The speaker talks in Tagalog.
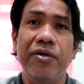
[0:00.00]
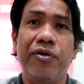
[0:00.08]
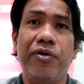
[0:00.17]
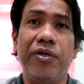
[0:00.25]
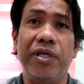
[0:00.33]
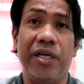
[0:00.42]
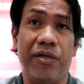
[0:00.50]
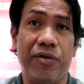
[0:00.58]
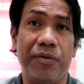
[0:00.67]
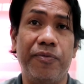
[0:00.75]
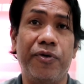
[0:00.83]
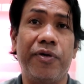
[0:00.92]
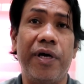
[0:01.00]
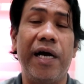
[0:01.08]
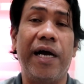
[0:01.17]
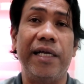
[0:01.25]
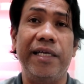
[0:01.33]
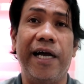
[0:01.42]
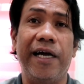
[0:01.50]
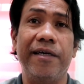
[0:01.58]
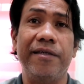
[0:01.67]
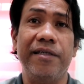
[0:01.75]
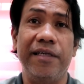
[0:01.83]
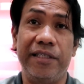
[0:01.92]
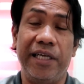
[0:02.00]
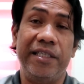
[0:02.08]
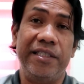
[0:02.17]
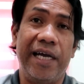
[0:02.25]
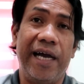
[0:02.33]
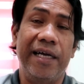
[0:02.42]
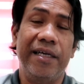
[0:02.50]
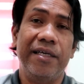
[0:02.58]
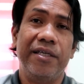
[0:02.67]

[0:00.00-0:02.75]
or i-revoke ang kanyang lisensya.